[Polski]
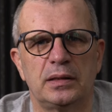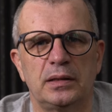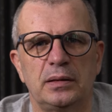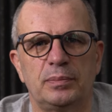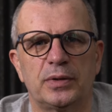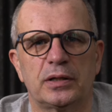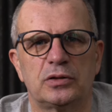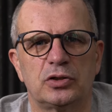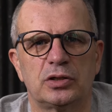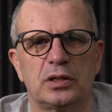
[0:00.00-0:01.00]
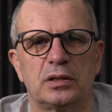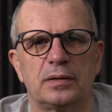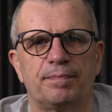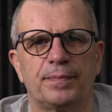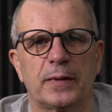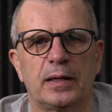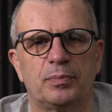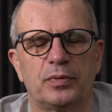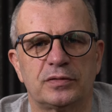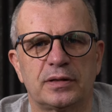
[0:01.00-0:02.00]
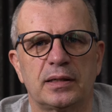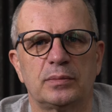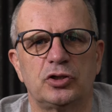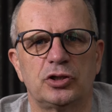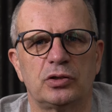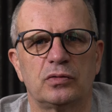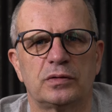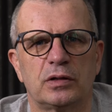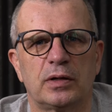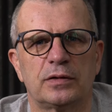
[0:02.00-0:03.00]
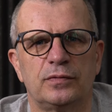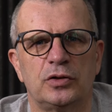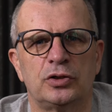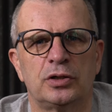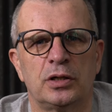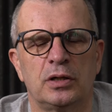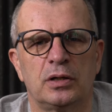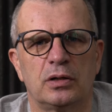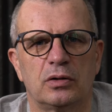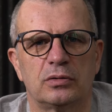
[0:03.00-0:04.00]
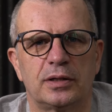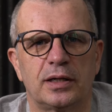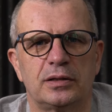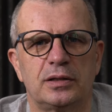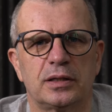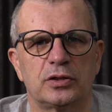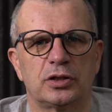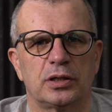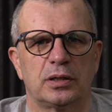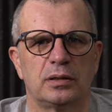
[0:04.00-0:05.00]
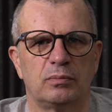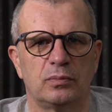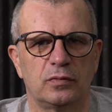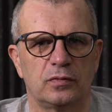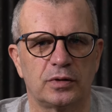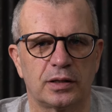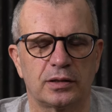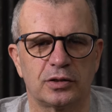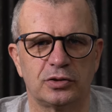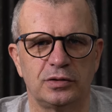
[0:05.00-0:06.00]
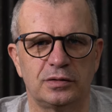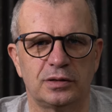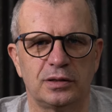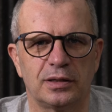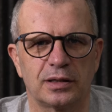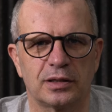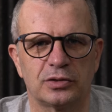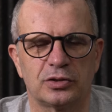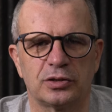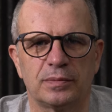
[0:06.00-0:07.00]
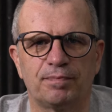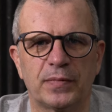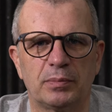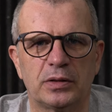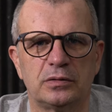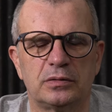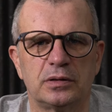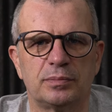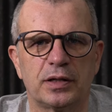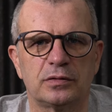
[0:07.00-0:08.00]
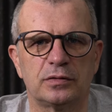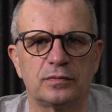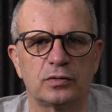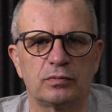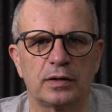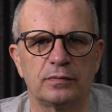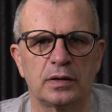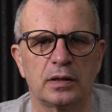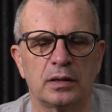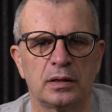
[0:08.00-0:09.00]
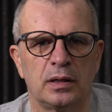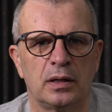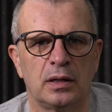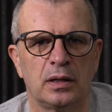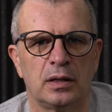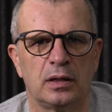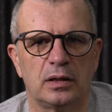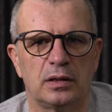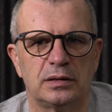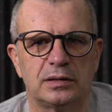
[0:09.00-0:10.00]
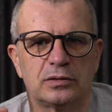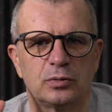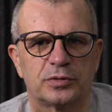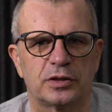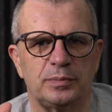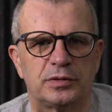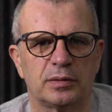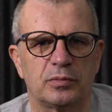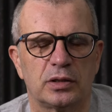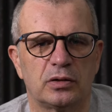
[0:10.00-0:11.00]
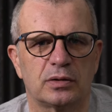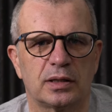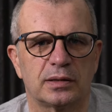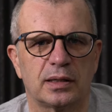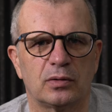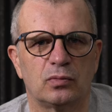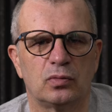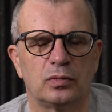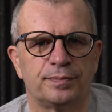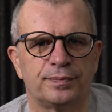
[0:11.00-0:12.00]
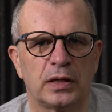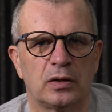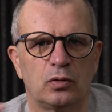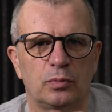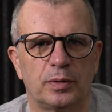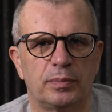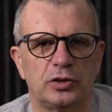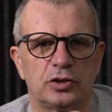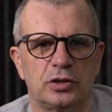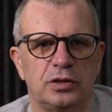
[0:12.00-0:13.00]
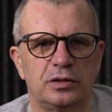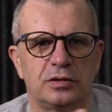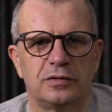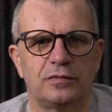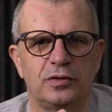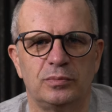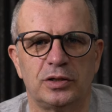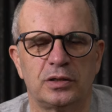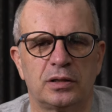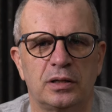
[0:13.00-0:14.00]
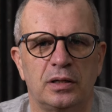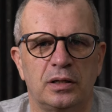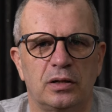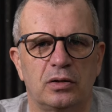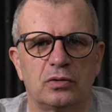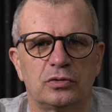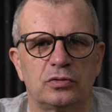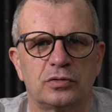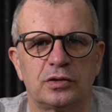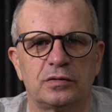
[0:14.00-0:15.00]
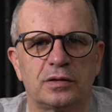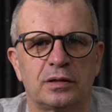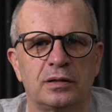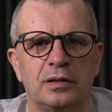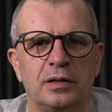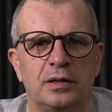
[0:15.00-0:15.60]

i praktycznie postaram się ją załatwić od ręki. Także mówił Darek Kraśnicki, lekarz medycyny pracy z Wrocławia, subskrypcja mojego kanału lub obejrzyj inny filmik o książeczce